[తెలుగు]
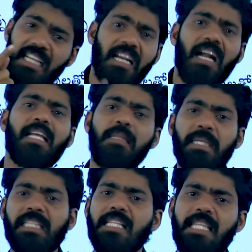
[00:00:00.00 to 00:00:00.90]
తింగ్రా అనేది
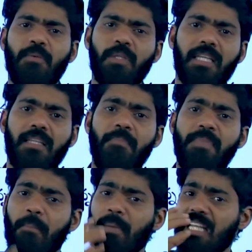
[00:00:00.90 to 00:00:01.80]
మీకు తెలిసే ఉంటుంది
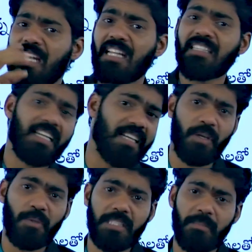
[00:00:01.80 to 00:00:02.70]
మదన్లాల్ తింగ్రా
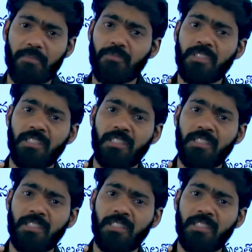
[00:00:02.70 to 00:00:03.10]
గురించి మనం